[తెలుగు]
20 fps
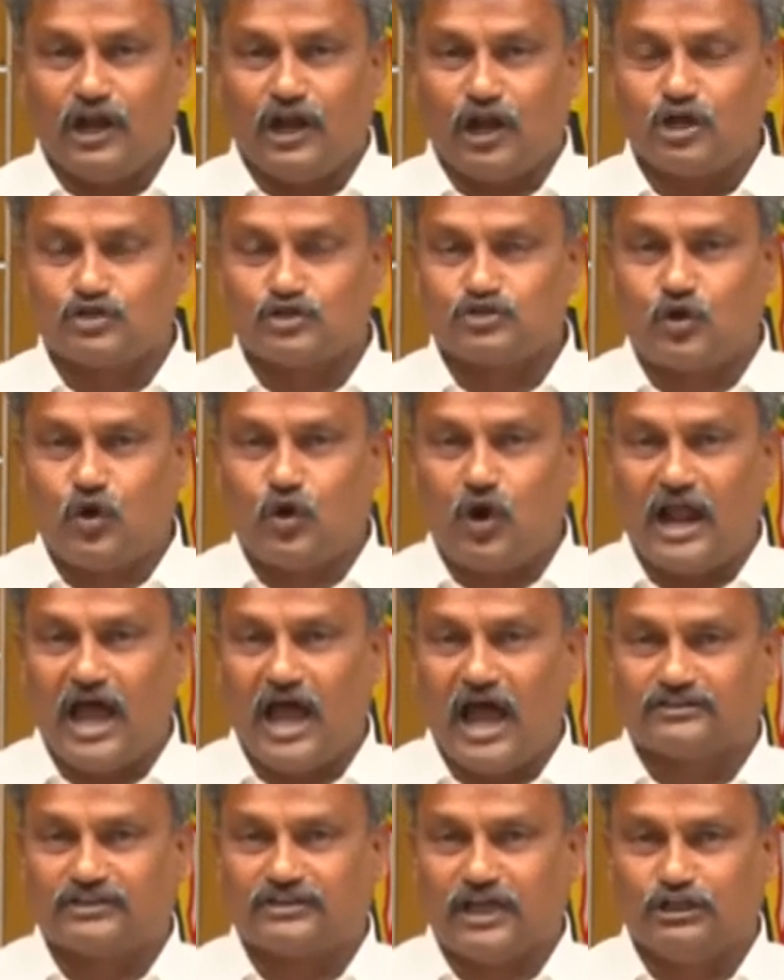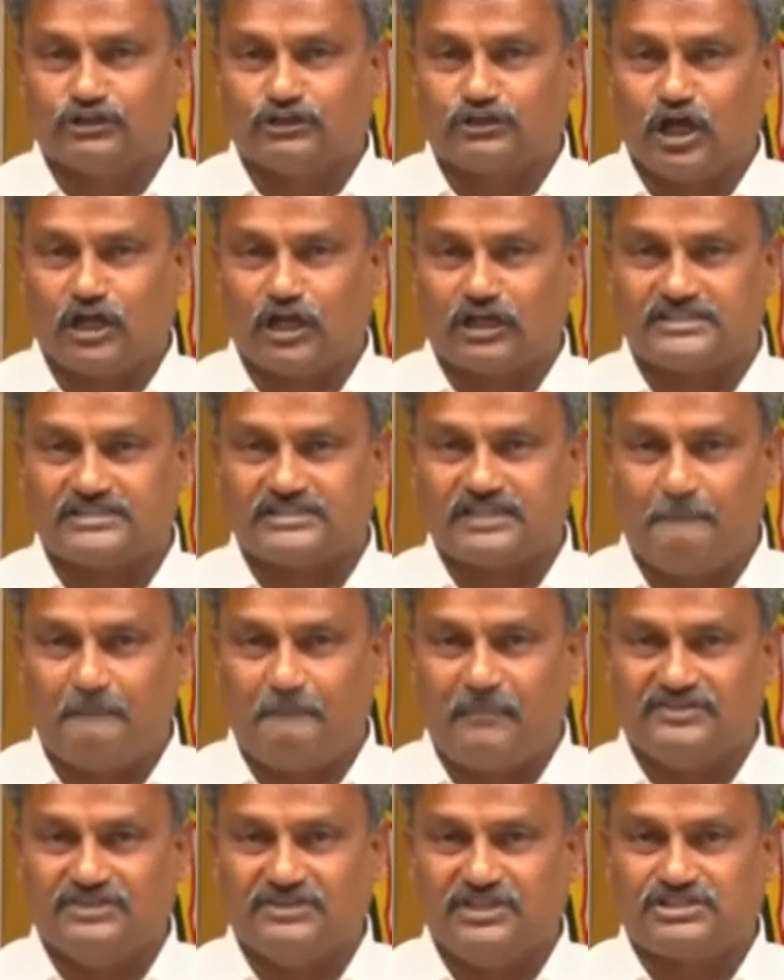ఏ రోజు కూడా దళితులకు
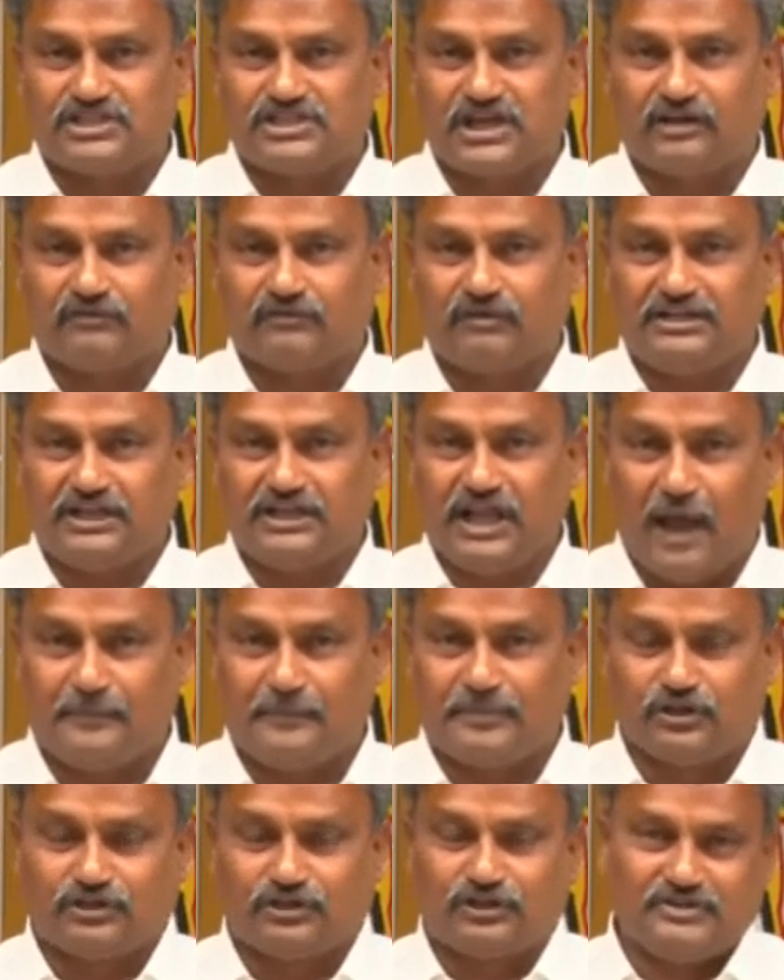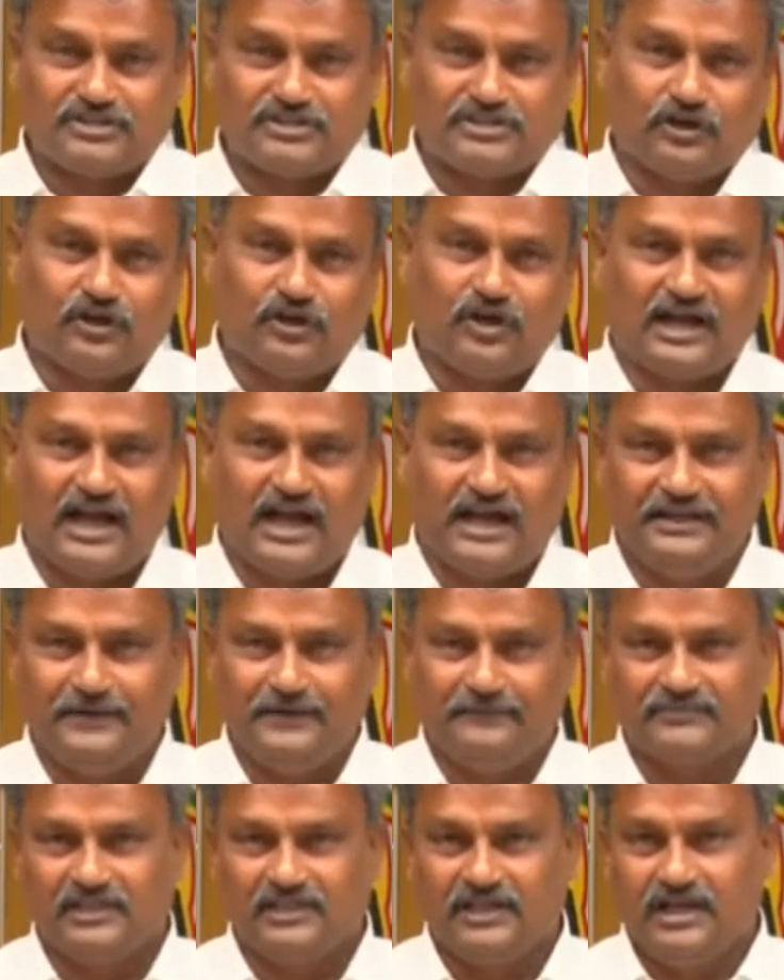సంబంధించినటువంటి అభివృద్ధి విషయంలో
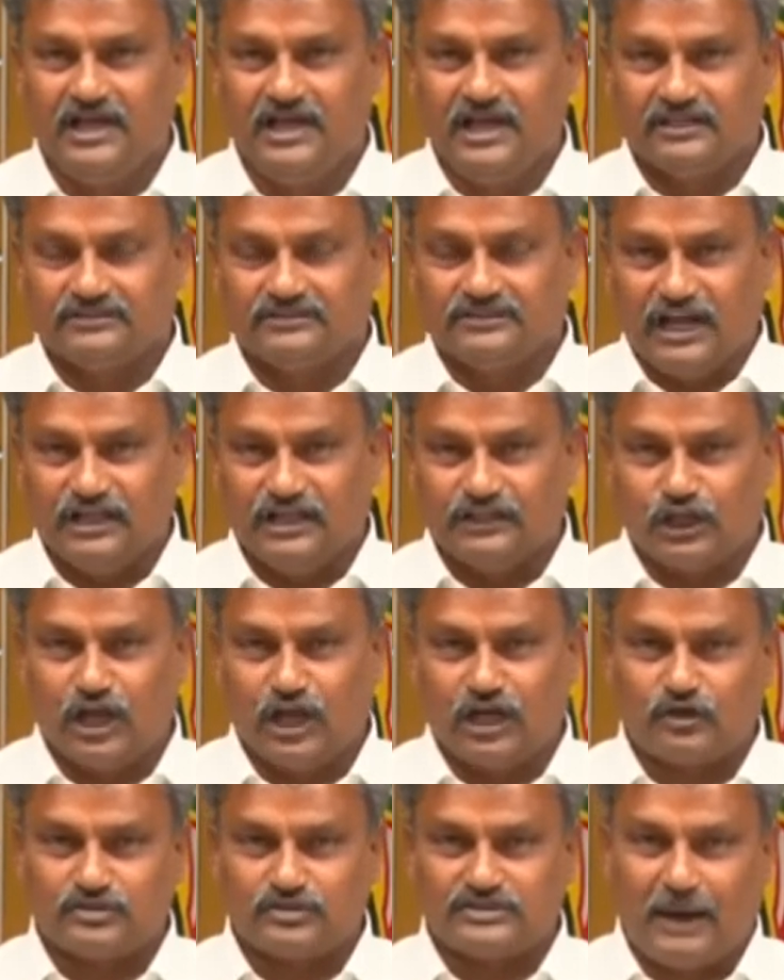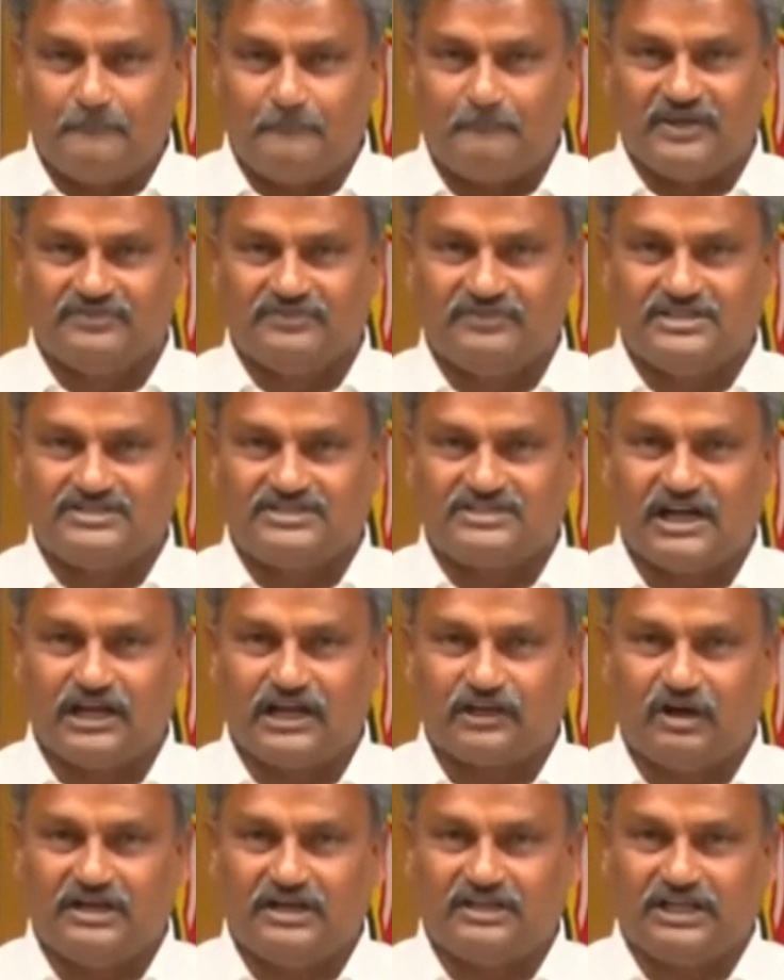కానీ దళితులకు
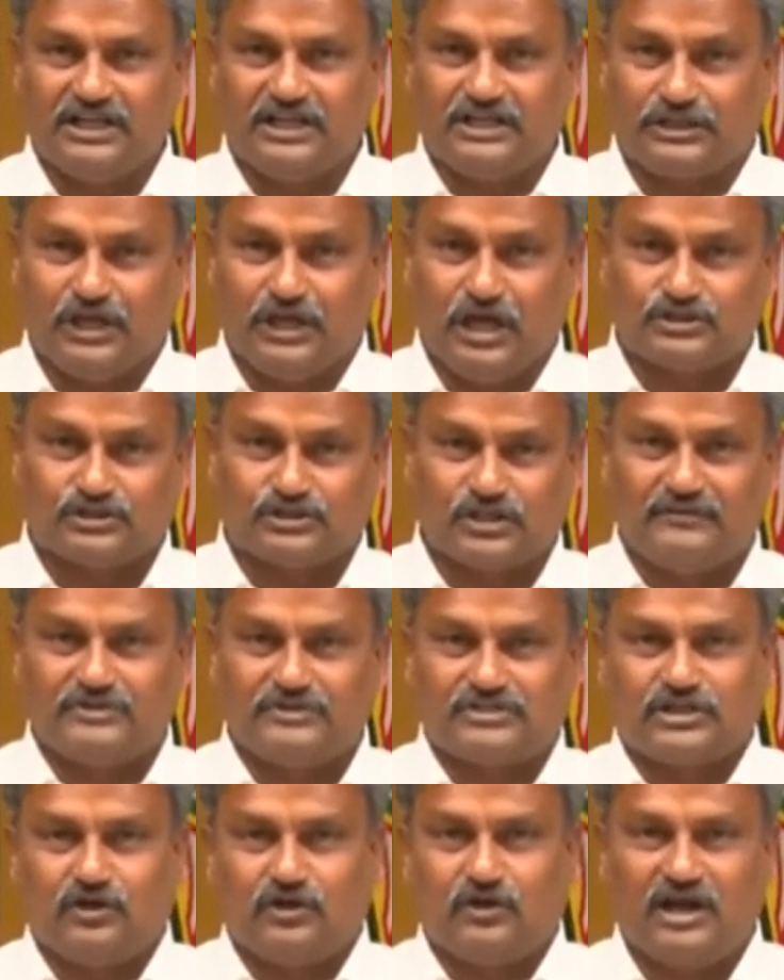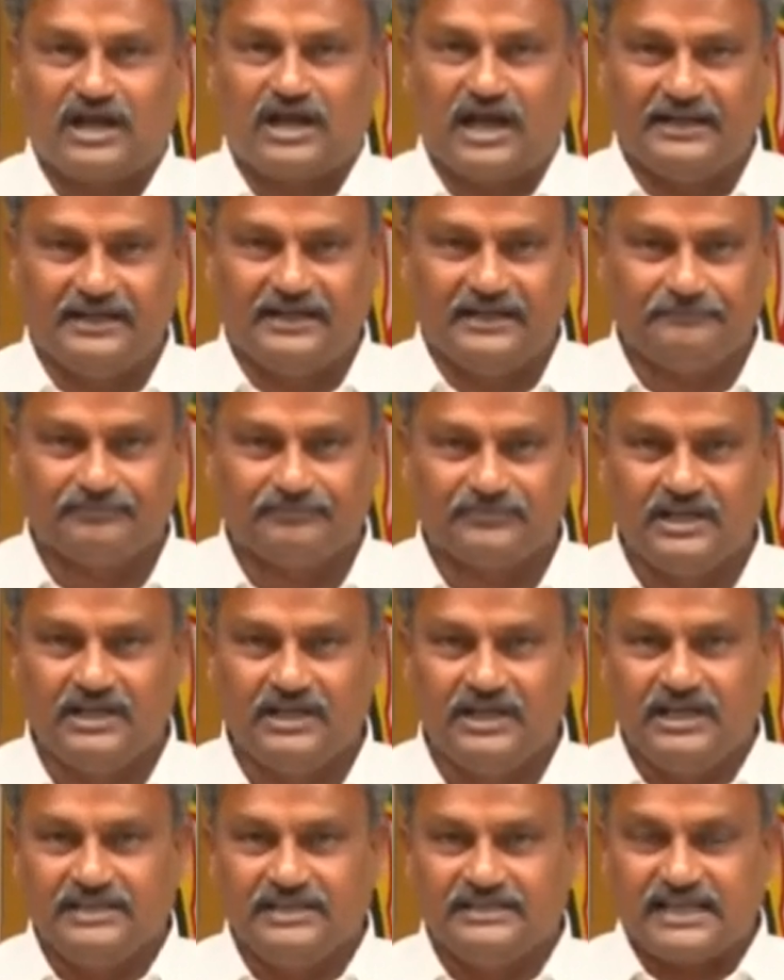సంబంధించినటువంటి కేసుల విషయంలో కానీ
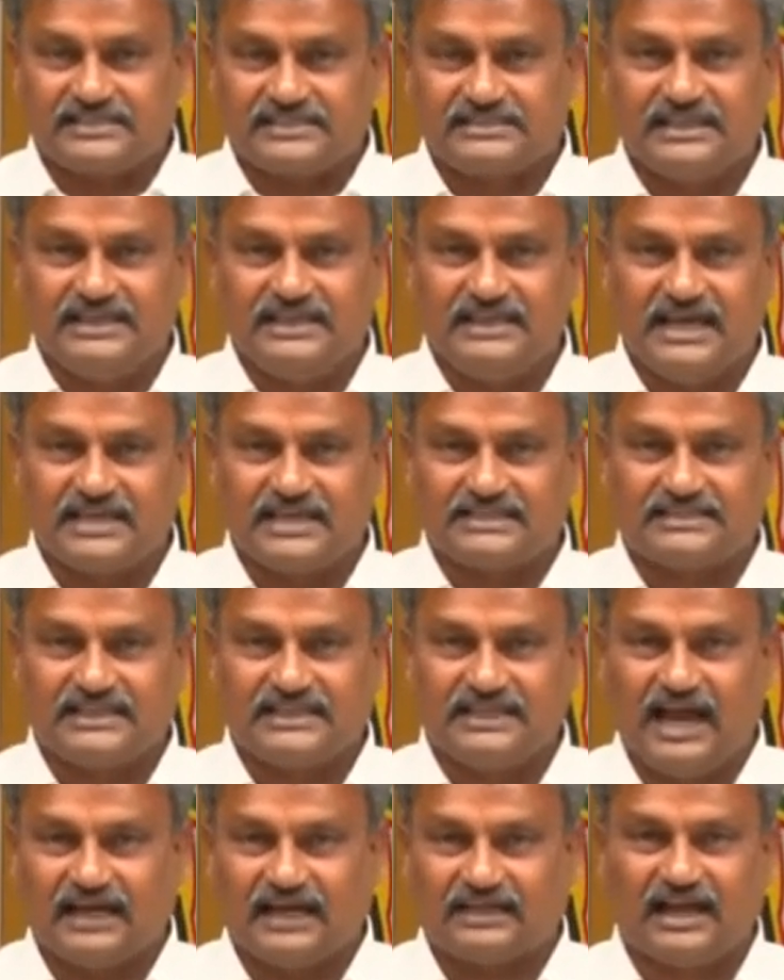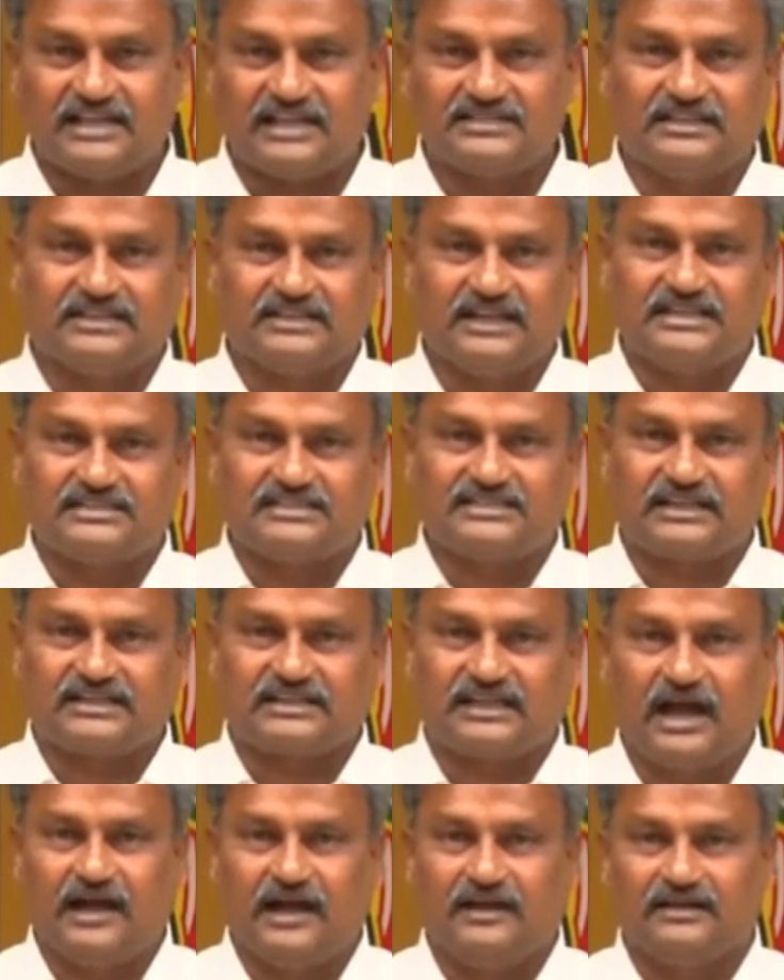ఎస్సీ ఎస్టీ అట్రాసిటీ
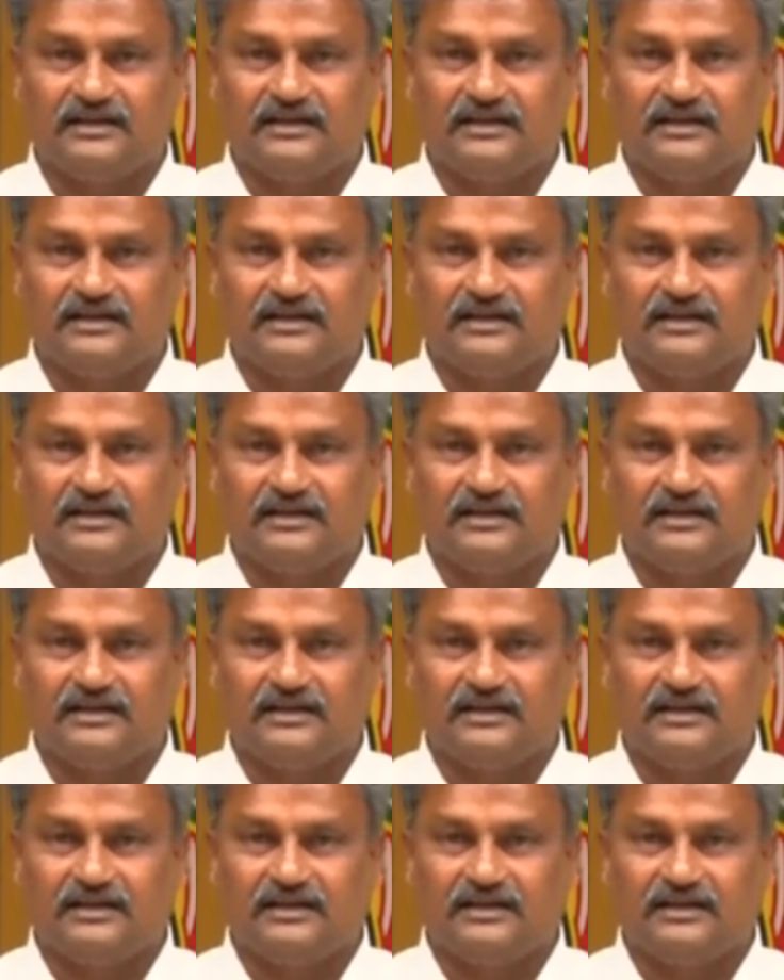చట్ట